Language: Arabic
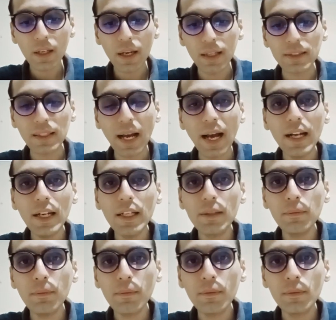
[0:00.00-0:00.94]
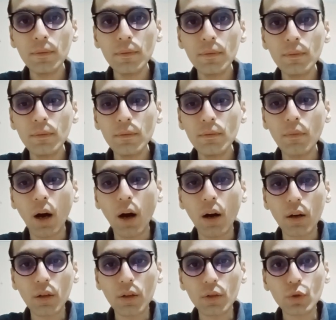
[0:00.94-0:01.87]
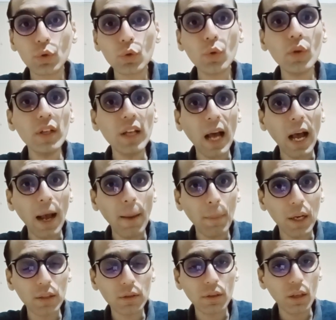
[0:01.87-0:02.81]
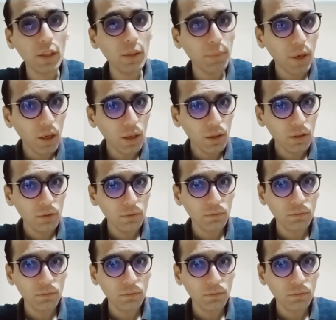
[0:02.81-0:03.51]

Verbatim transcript: أتعلم مهارات سوق العمل طالبها